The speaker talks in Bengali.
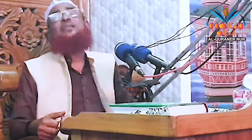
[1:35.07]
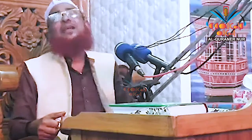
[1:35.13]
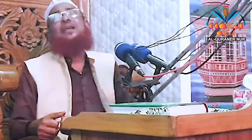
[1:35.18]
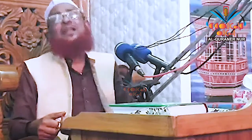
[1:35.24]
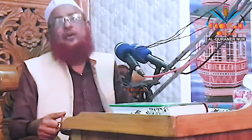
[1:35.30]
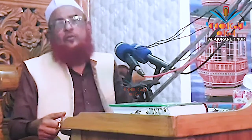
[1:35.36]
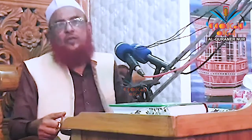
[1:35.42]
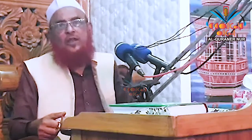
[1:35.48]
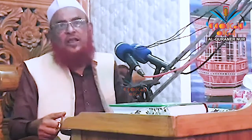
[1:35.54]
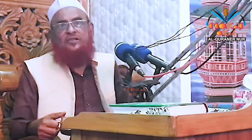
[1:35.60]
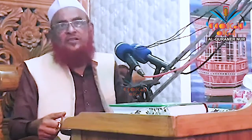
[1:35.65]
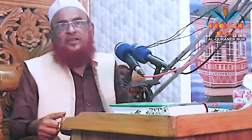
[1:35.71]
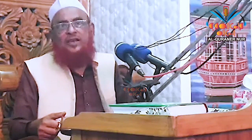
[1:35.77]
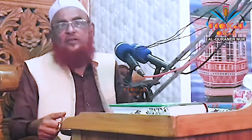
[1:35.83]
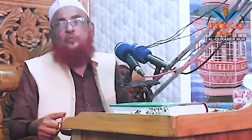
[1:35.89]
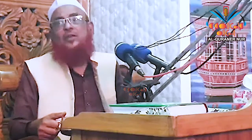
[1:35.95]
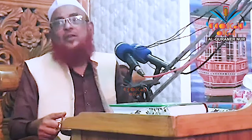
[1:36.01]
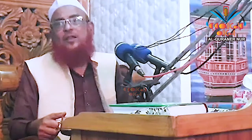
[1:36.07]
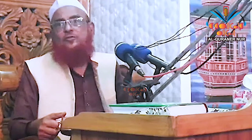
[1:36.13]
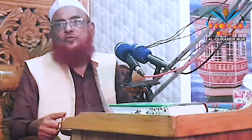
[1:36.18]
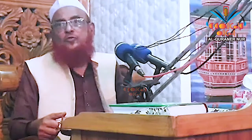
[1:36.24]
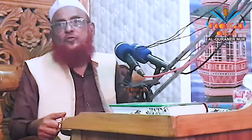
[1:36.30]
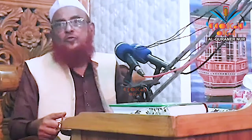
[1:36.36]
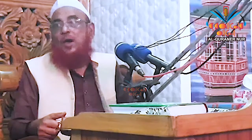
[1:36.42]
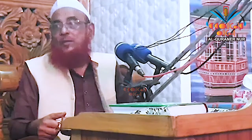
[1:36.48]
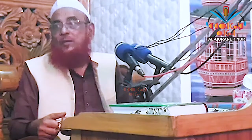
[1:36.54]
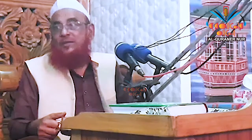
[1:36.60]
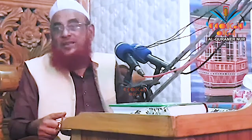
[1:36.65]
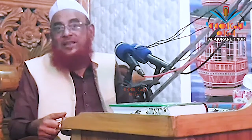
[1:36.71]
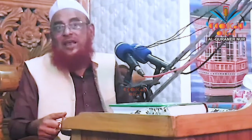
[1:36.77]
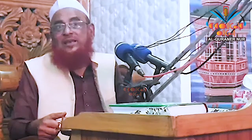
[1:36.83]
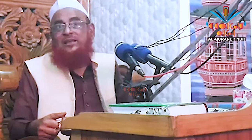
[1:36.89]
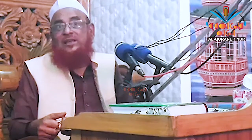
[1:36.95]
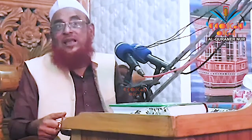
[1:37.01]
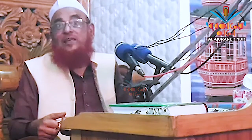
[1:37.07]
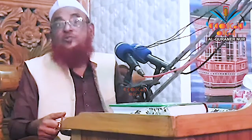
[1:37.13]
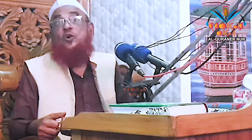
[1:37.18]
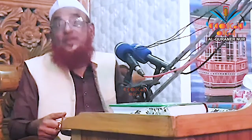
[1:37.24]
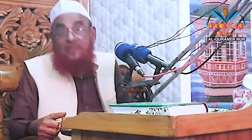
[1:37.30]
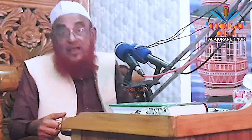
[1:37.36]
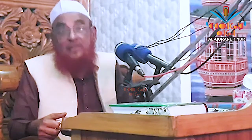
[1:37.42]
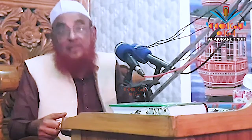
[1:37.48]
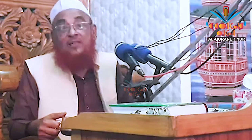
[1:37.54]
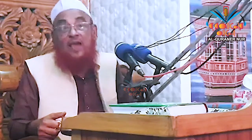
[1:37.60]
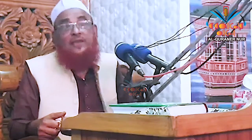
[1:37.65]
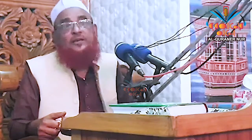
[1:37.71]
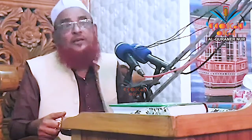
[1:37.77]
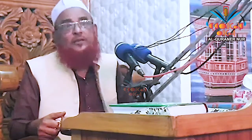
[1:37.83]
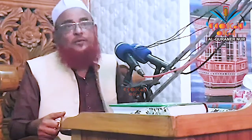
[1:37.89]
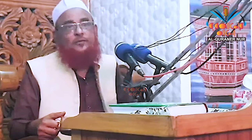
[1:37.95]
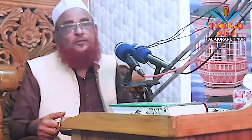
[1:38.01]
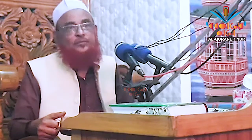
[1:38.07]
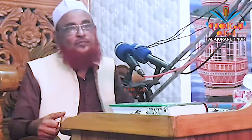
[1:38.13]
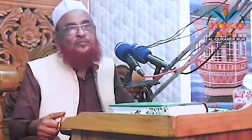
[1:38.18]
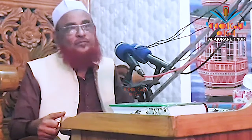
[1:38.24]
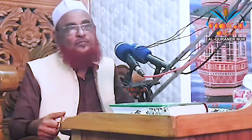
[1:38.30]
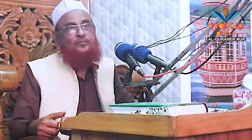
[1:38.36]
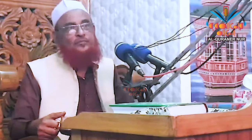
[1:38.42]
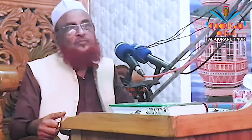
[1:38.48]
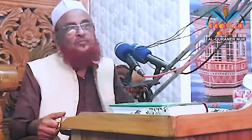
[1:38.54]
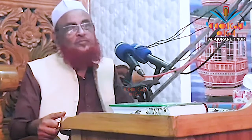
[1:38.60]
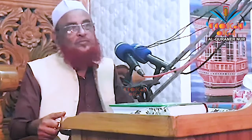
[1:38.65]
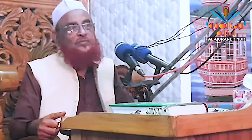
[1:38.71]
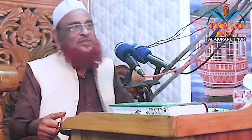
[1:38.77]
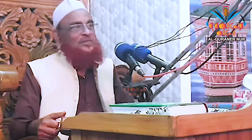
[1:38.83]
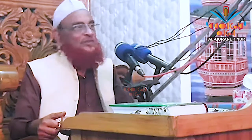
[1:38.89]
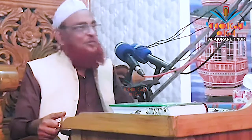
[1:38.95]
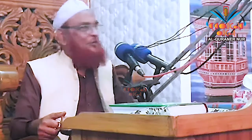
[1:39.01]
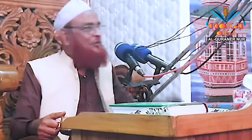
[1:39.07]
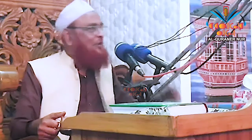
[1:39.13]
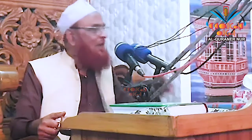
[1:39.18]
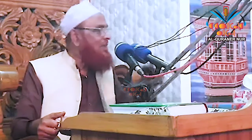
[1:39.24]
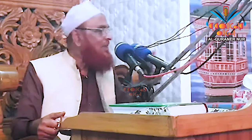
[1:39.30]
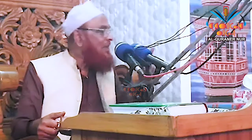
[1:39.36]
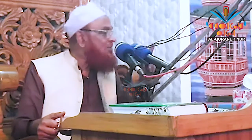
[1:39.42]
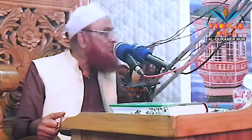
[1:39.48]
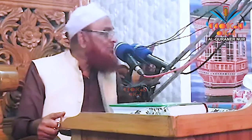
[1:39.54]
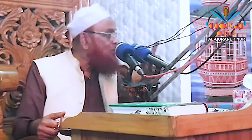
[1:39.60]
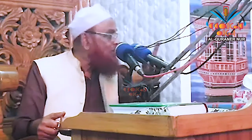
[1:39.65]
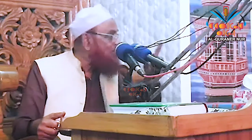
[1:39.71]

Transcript: শয়তানে করাইছে এই গুণার জন্য আমি দায়ী না শয়তান দায়ী তখন আল্লাহ